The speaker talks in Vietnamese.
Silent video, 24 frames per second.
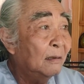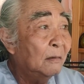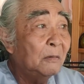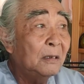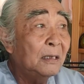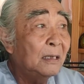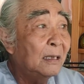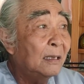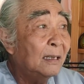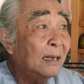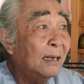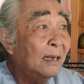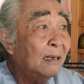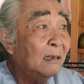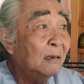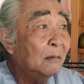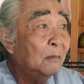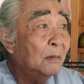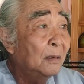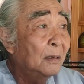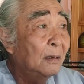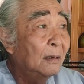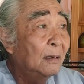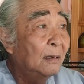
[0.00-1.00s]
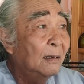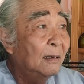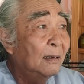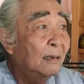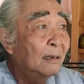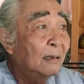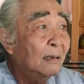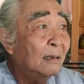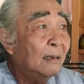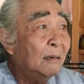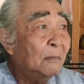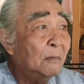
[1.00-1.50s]
đó, quý vị thấy không
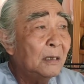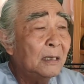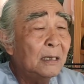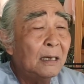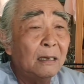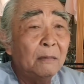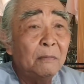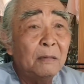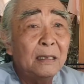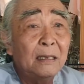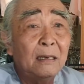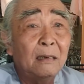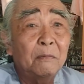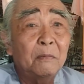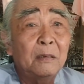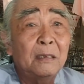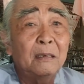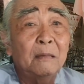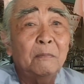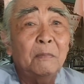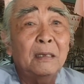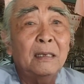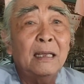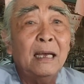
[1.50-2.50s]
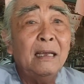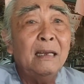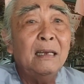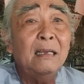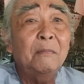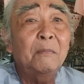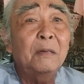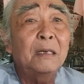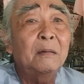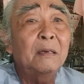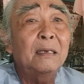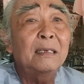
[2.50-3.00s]
đó, quý vị bây giờ mình mình thấy
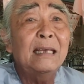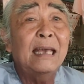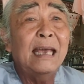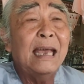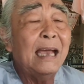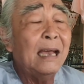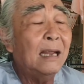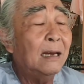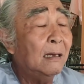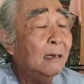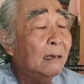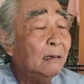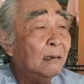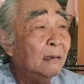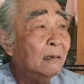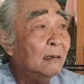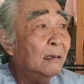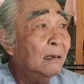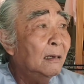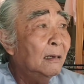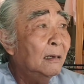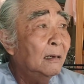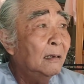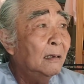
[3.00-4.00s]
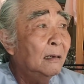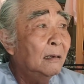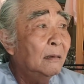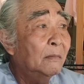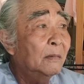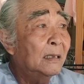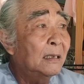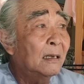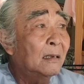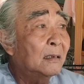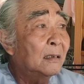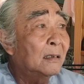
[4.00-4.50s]
đi mình ở nhà nè
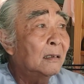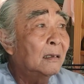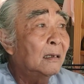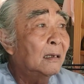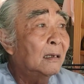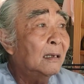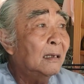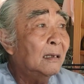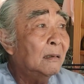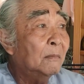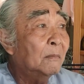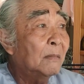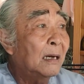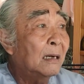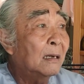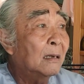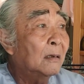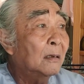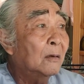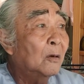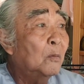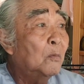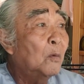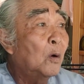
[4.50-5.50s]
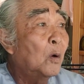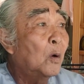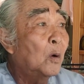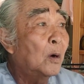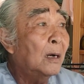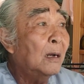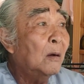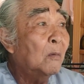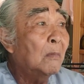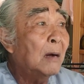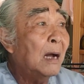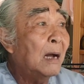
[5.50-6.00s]
bây giờ xưa mặn lúa
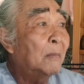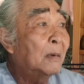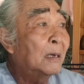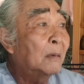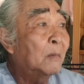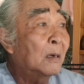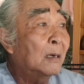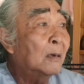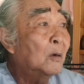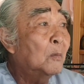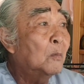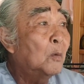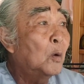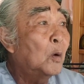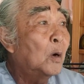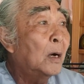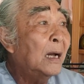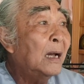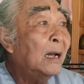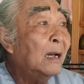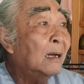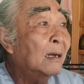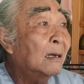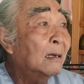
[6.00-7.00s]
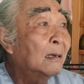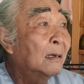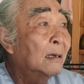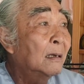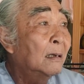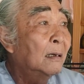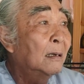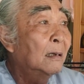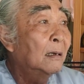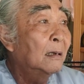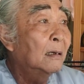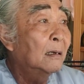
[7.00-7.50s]
mùa đó ông bà mình mặn lúa mùa ha
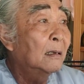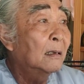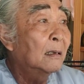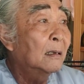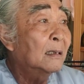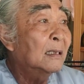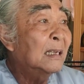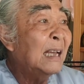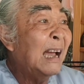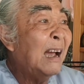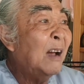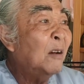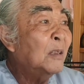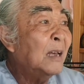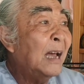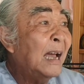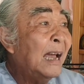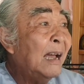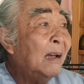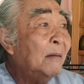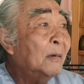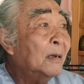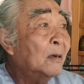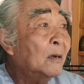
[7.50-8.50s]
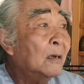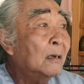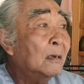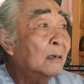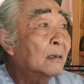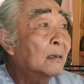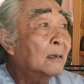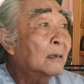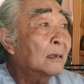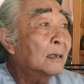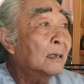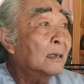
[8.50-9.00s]
6 tháng mới
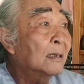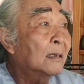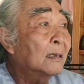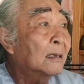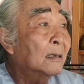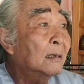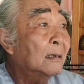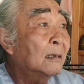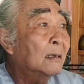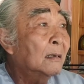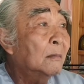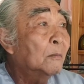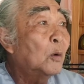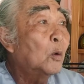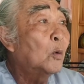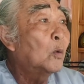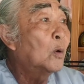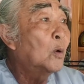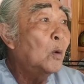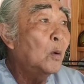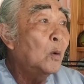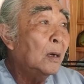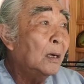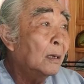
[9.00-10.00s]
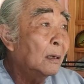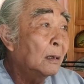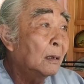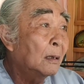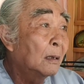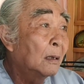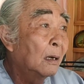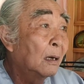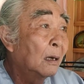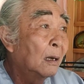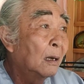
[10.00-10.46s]
con được uh, mùa lúa à